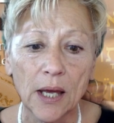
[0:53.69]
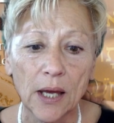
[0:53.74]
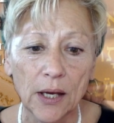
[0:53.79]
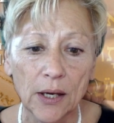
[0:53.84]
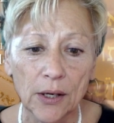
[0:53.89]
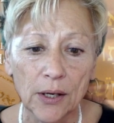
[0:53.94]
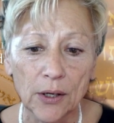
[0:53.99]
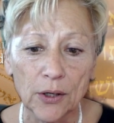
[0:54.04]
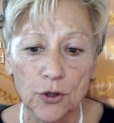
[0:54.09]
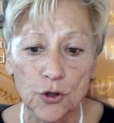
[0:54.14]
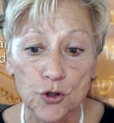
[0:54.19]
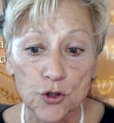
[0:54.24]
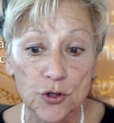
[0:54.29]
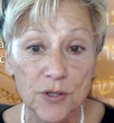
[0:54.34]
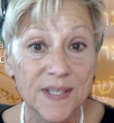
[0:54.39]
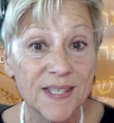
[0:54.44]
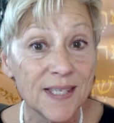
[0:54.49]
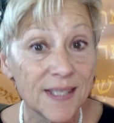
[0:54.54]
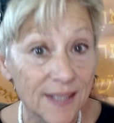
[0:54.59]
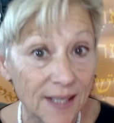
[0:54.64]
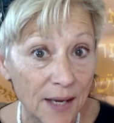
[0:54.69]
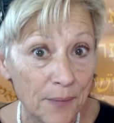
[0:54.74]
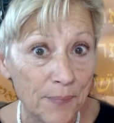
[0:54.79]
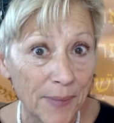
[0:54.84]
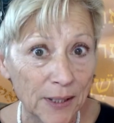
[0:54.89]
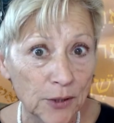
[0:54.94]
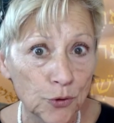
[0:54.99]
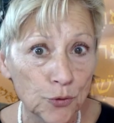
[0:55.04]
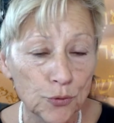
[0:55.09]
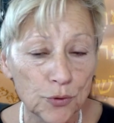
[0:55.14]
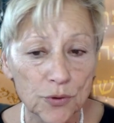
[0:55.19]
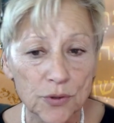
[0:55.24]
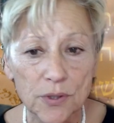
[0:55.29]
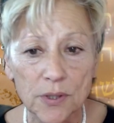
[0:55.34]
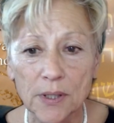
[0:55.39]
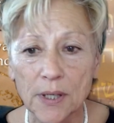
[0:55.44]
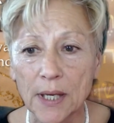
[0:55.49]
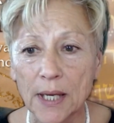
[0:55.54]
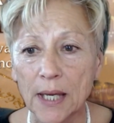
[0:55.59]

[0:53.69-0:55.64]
euh, que je ne citerai pas toutes.